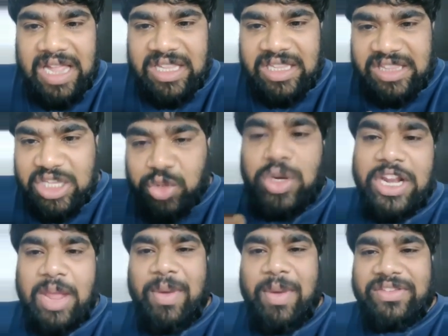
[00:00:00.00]
అది
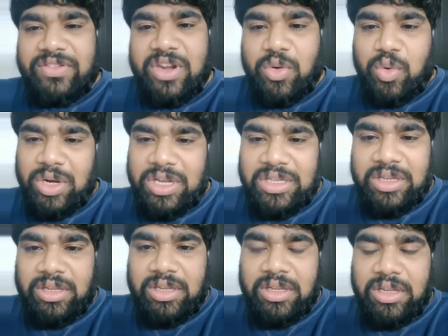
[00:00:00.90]
తీసుకునే కెపాసిటీ ఎక్కువ ఉంటుంది
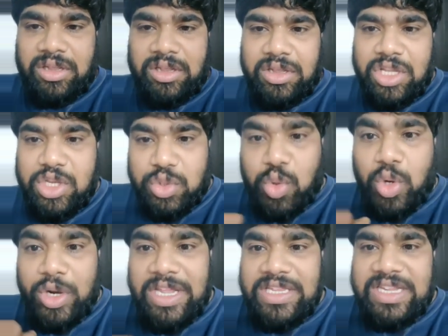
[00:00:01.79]

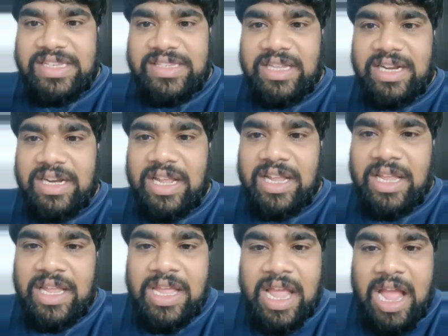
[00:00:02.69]
తీసుకొని ఏం చేస్తుందంటే
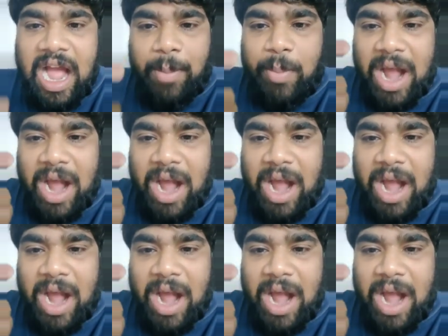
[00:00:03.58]
ఆ